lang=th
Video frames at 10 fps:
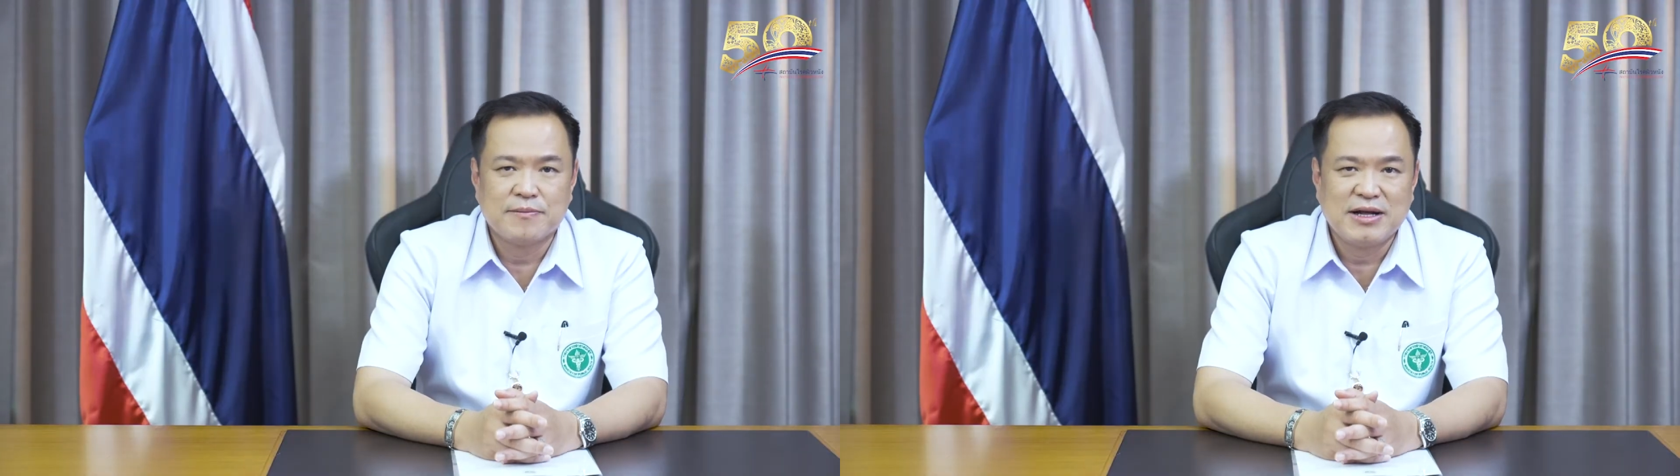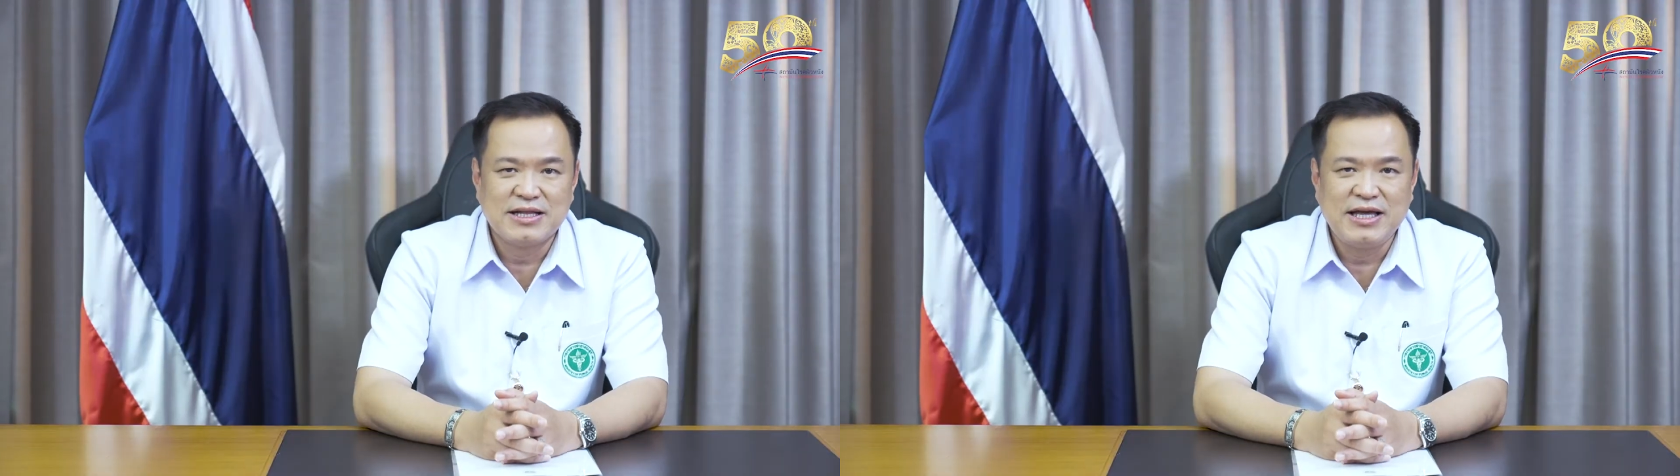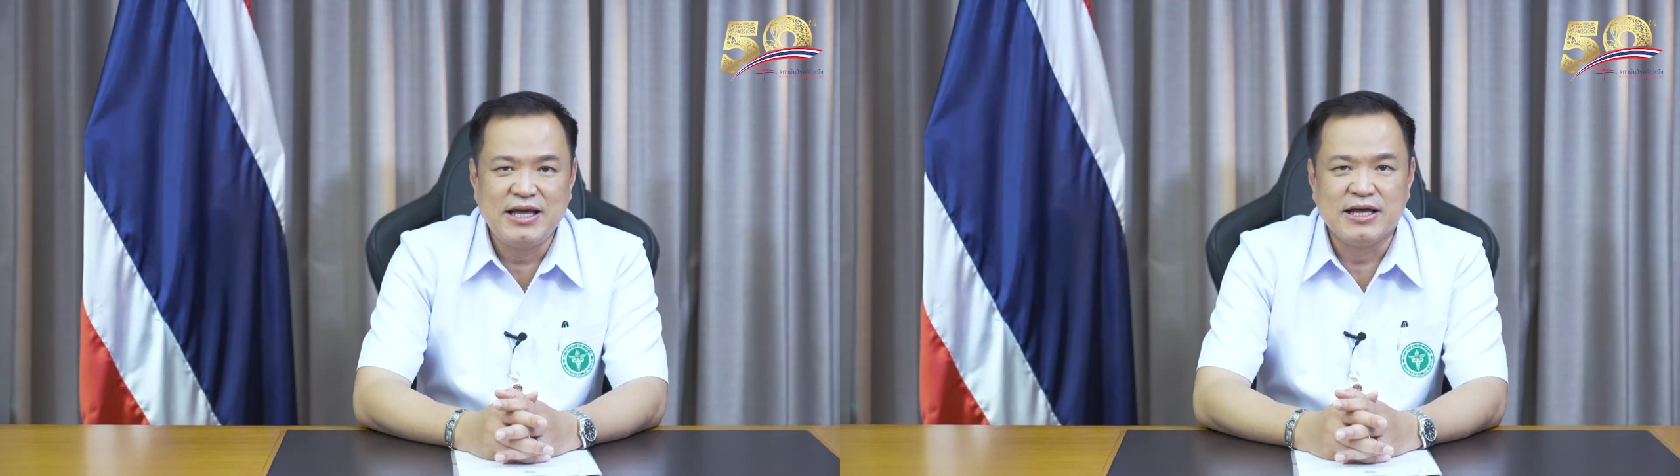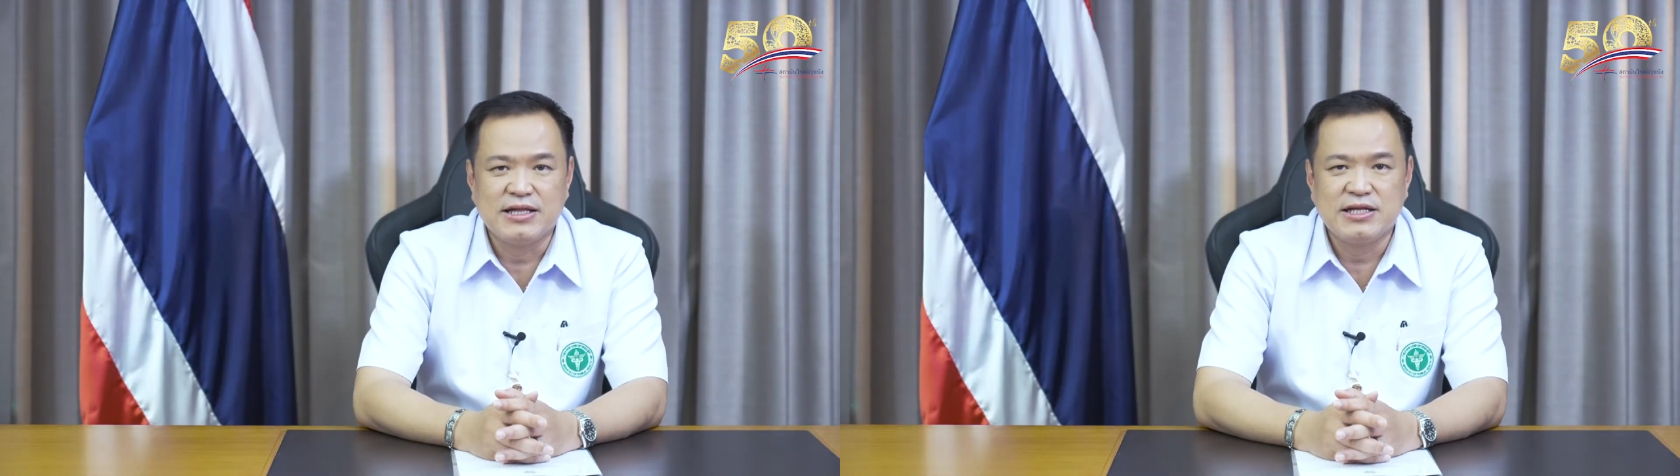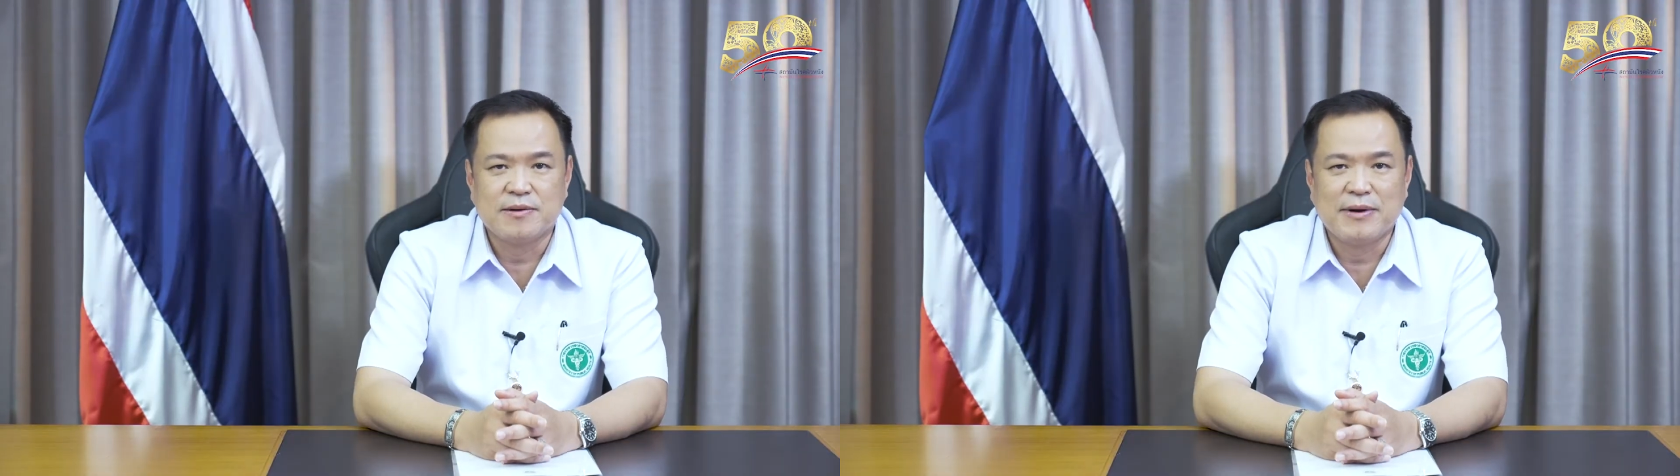ทำหน้าที่
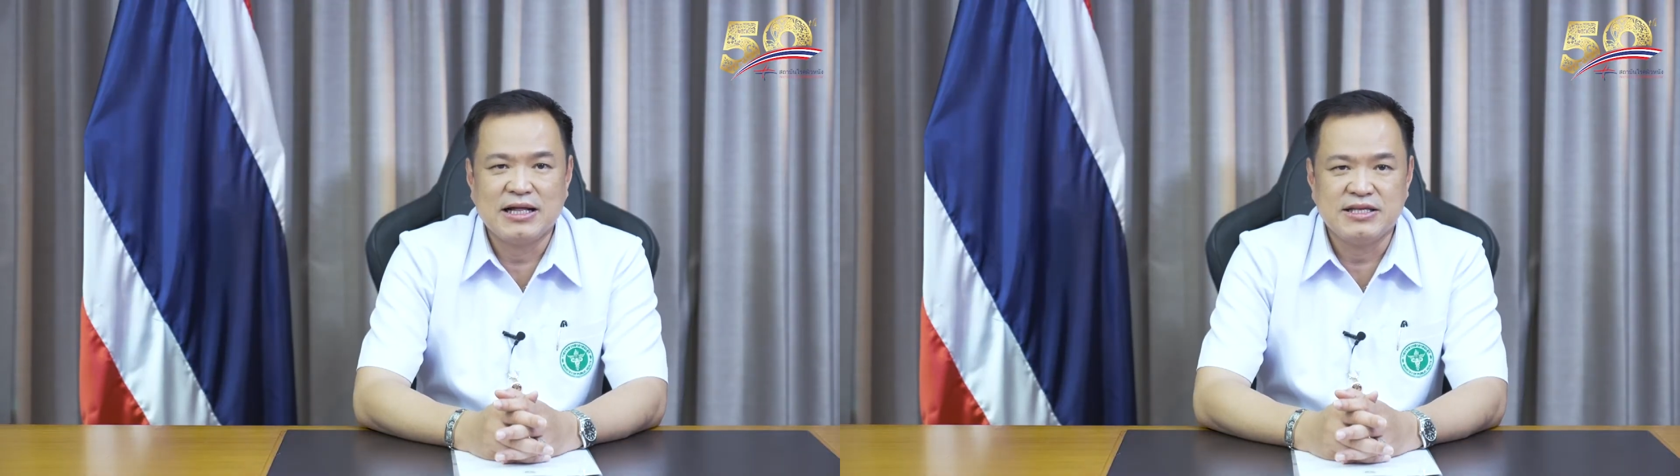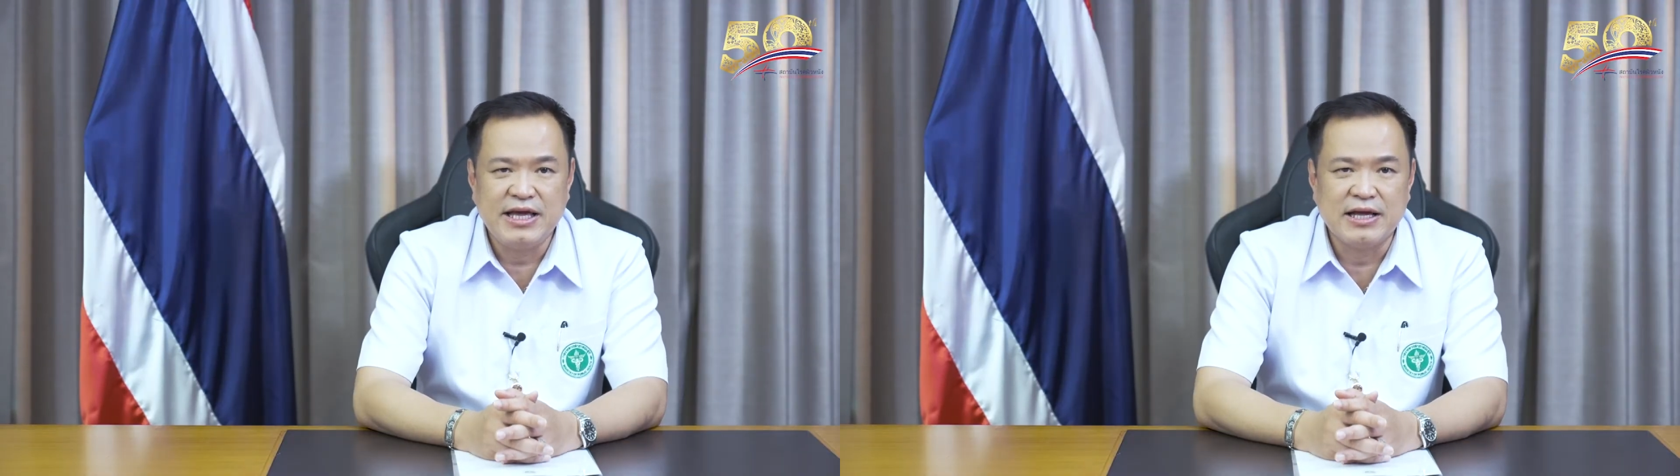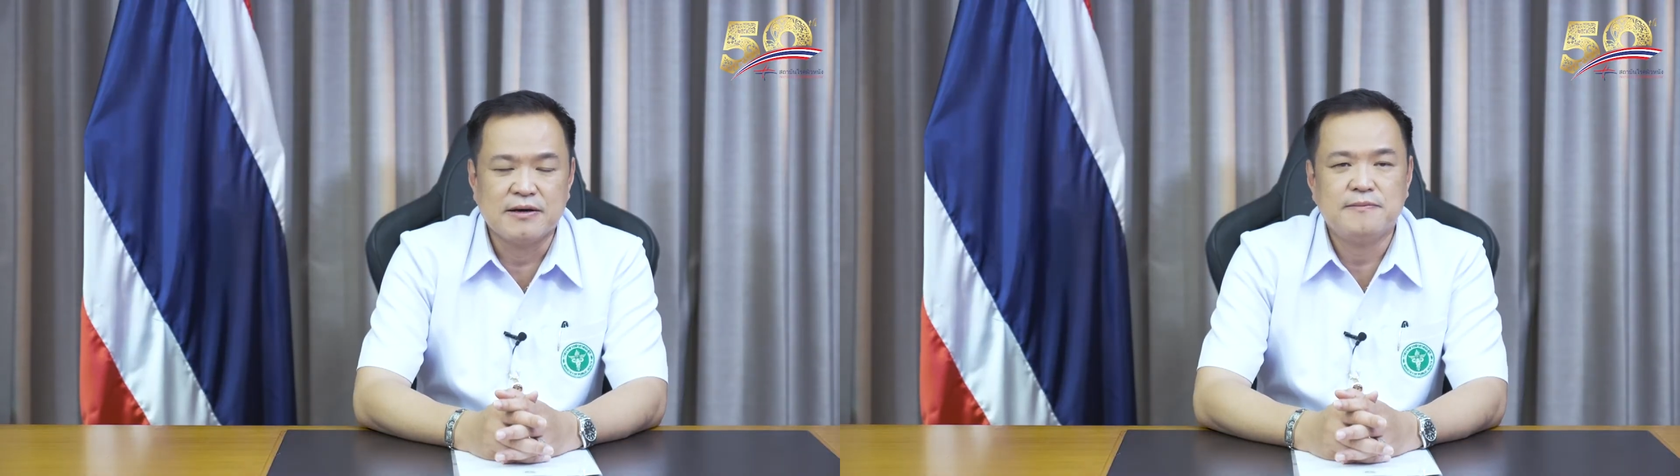ที่สำคัญยิ่ง